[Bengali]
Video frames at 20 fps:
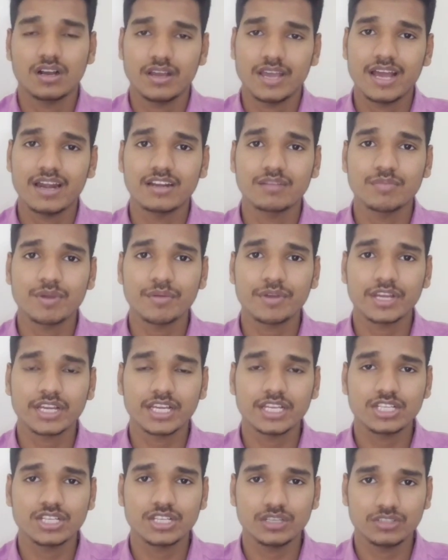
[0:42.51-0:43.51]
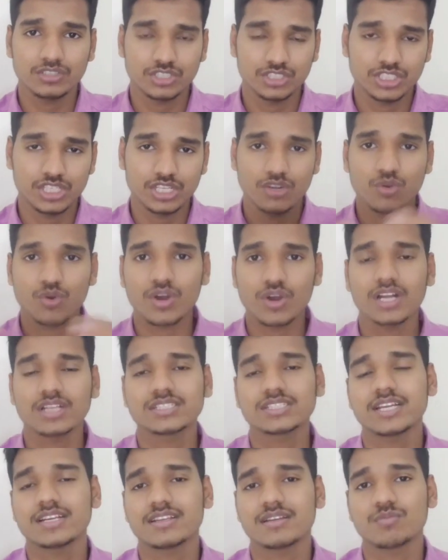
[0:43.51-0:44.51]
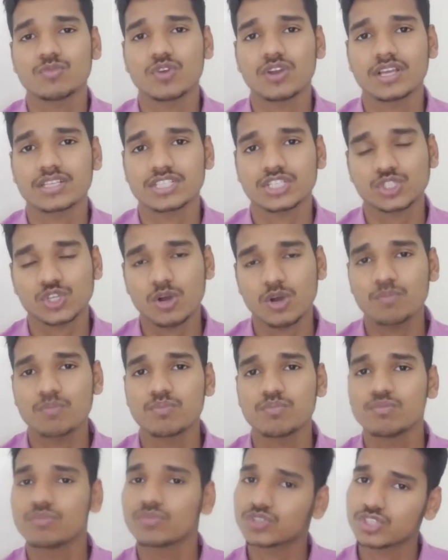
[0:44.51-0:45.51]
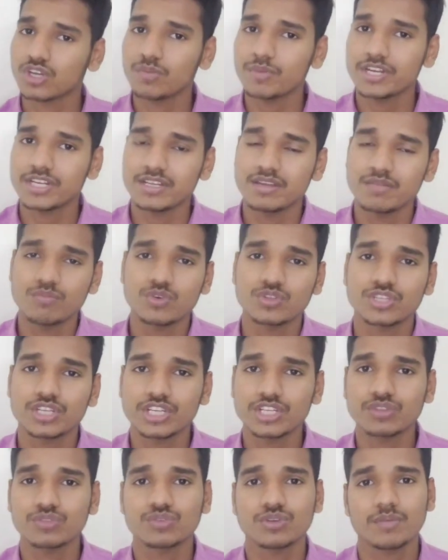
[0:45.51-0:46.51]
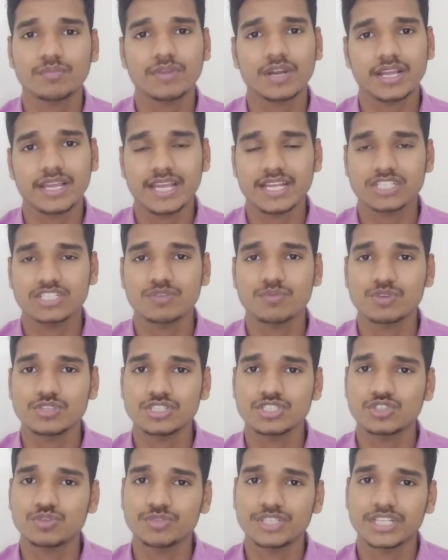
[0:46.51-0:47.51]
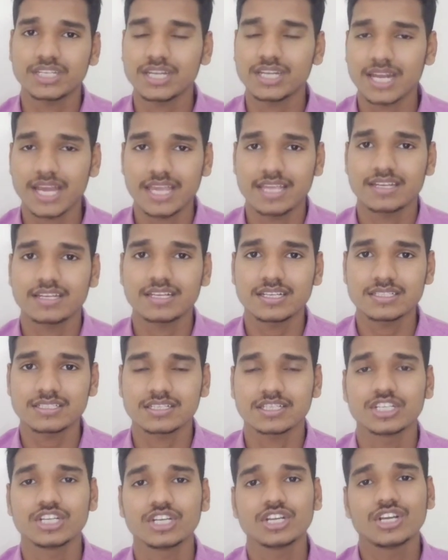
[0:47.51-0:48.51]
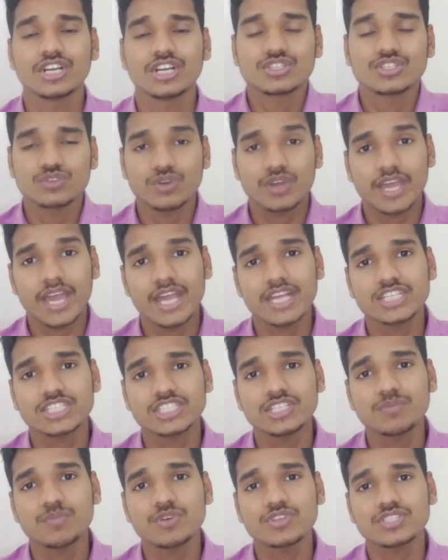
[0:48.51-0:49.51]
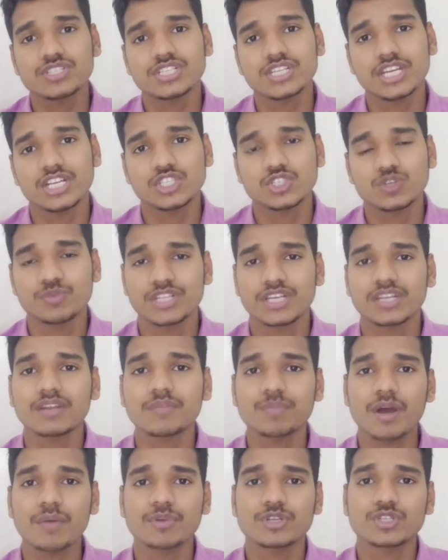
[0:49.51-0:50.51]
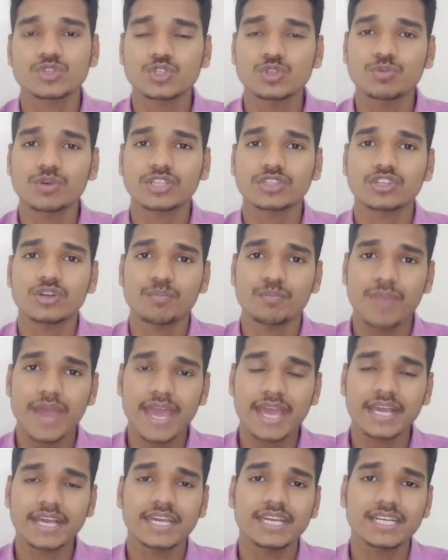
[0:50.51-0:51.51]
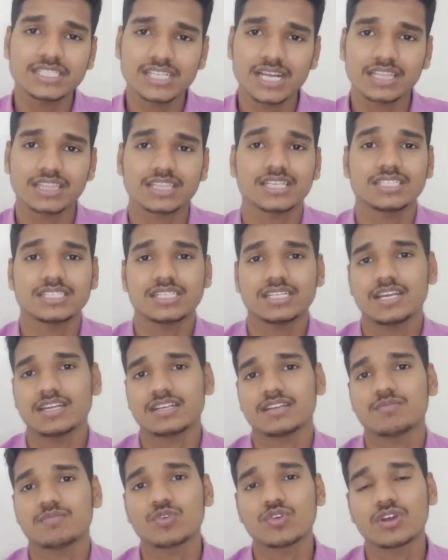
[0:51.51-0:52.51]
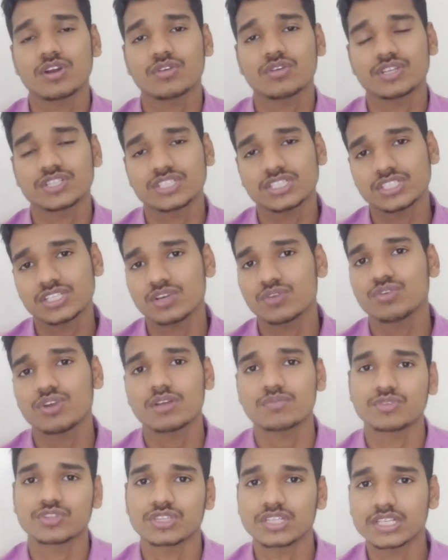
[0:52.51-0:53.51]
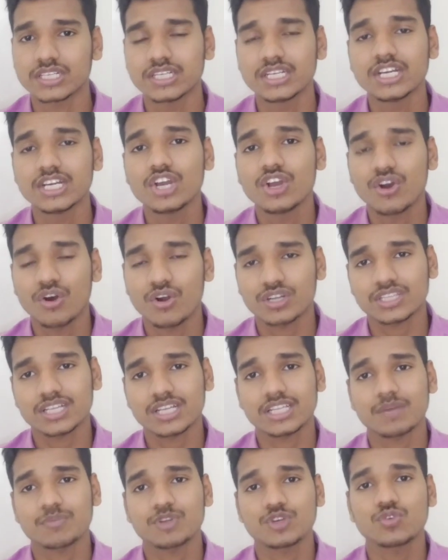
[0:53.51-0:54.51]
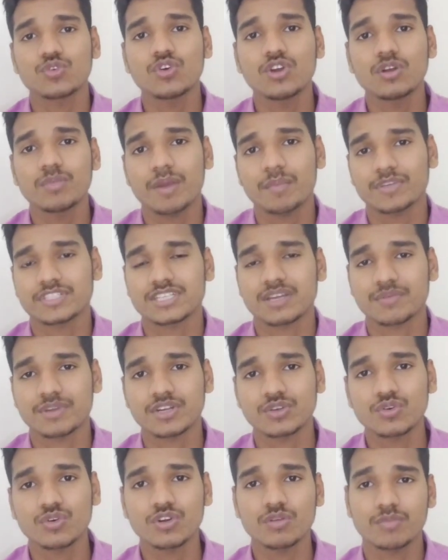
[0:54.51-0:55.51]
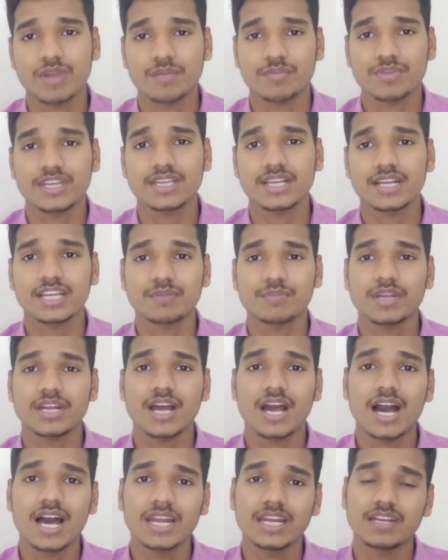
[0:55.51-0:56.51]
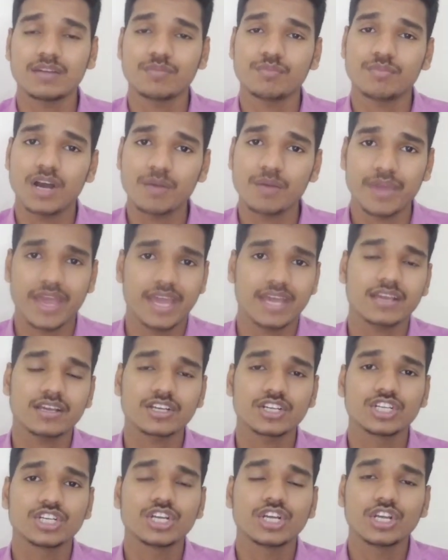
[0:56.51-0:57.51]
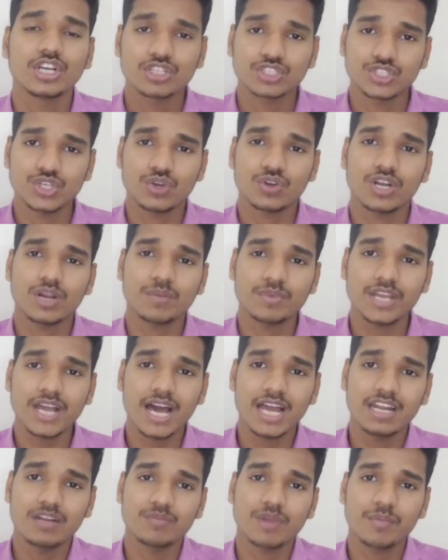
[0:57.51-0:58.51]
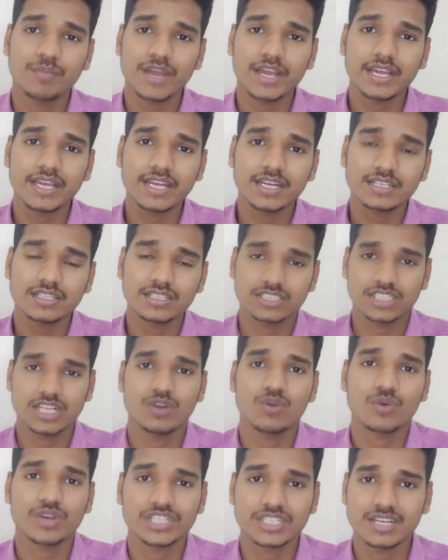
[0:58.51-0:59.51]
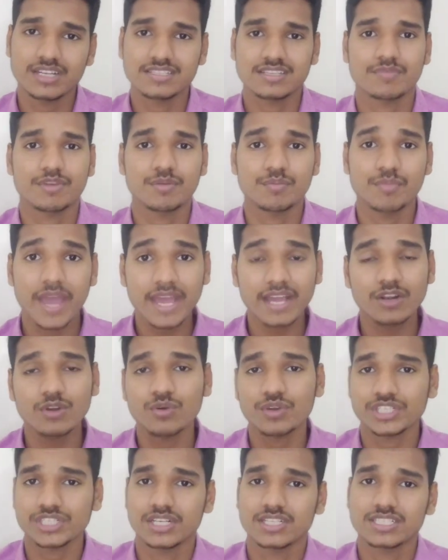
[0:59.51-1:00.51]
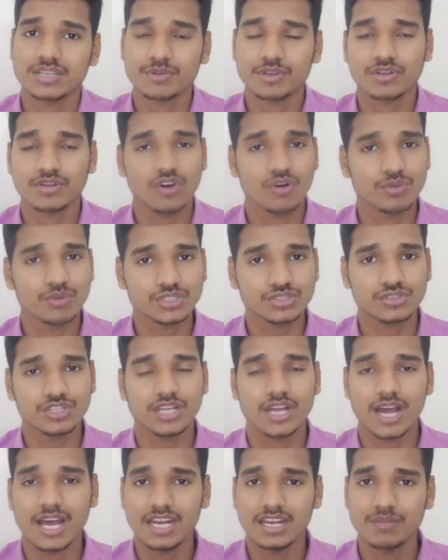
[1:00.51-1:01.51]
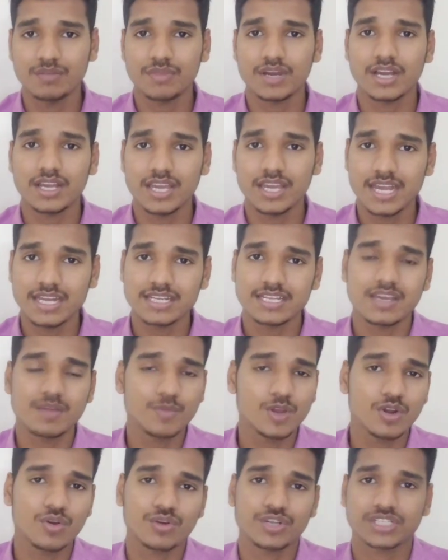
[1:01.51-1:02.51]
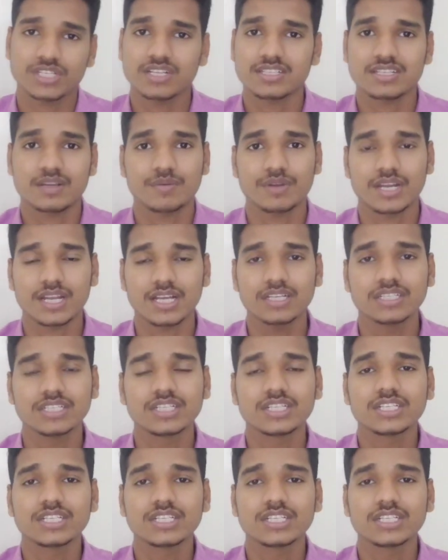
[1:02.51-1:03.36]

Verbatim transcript: অ্যালেন ব্যাংকের যে লোকাল যে এটিএমগুলো আছে সব সব এটিএম বুথে কিন্তু আপনার ক্যাশ ডিপোজিট সুবিধাটা নাই ঠিক আছে সো ক্যাশ ডিপোজিটে এই সুবিধাটা পাবে শুধুমাত্র ব্যাংকের সাথে যে এটিএমগুলো রয়েছে সেগুলোর মধ্যে অর্থাৎ আপনি গুগল ম্যাপে যাবেন গুগল ম্যাপে গিয়ে লিখবেন আলিনমা ব্যাংক যখন আপনি আলিনমা ব্যাংকের সেই লোকেশানে যাবেন ব্যাংক লোকেশানে যাবেন অবশ্যই আলিনমা এটিএমের লোকেশানে যাবেন না